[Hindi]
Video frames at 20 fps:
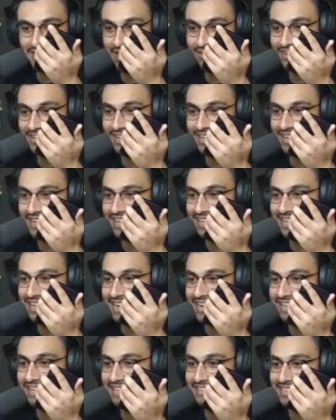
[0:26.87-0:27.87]
टावर लगाए
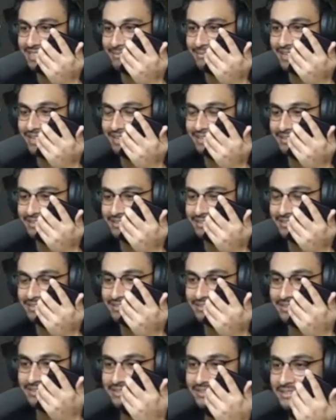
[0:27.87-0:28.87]
क्या अरे ईशान भाई
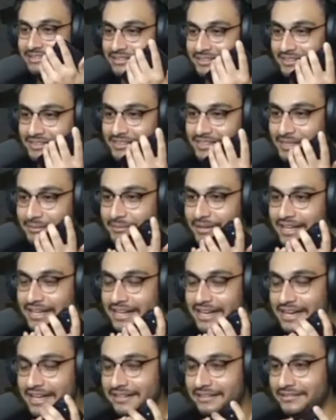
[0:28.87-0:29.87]
ईशान
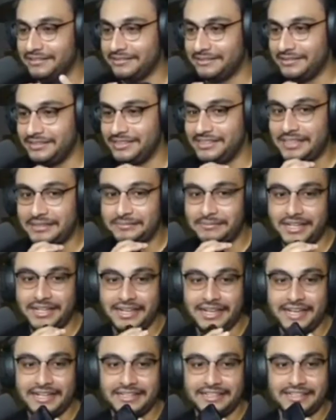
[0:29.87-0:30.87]
भाई यार ईशान
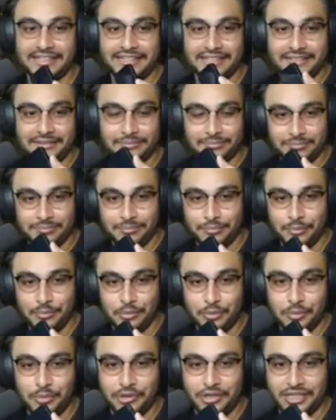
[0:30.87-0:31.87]
भाई यार ये
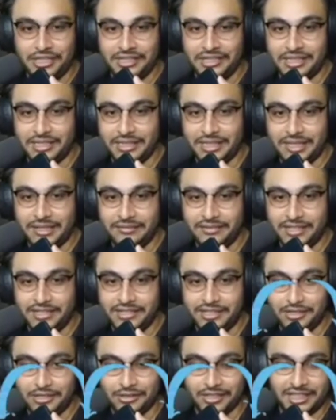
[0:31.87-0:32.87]
बहुत तकलीफ
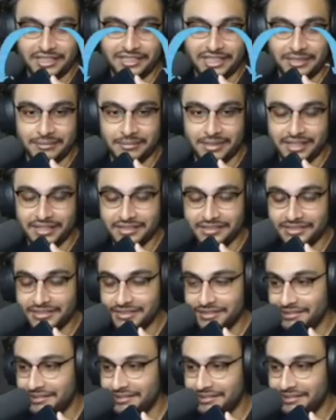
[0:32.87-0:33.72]
की चीज हो रही ईशान भाई